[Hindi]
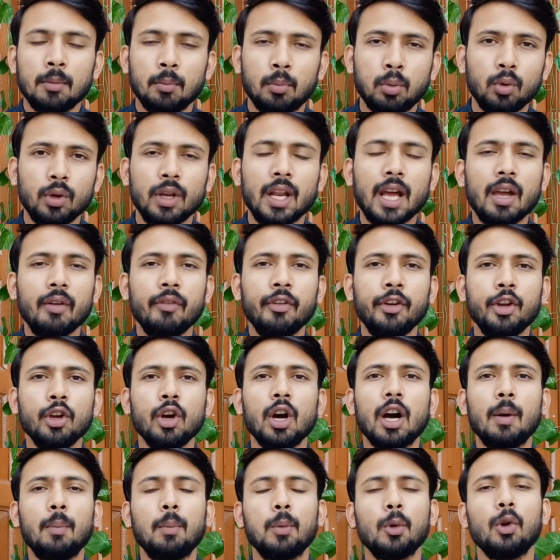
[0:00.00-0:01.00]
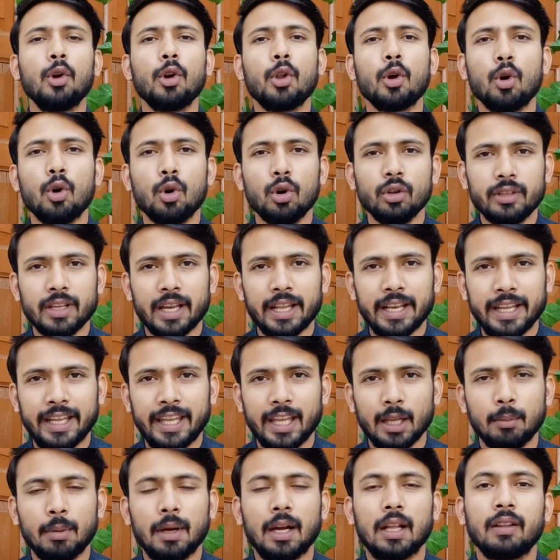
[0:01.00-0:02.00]
पूरा वीडियो अपलोड हो जाने
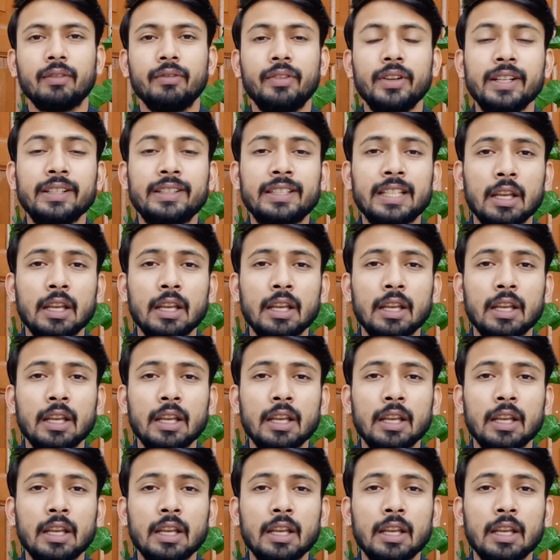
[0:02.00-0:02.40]
के बाद फिर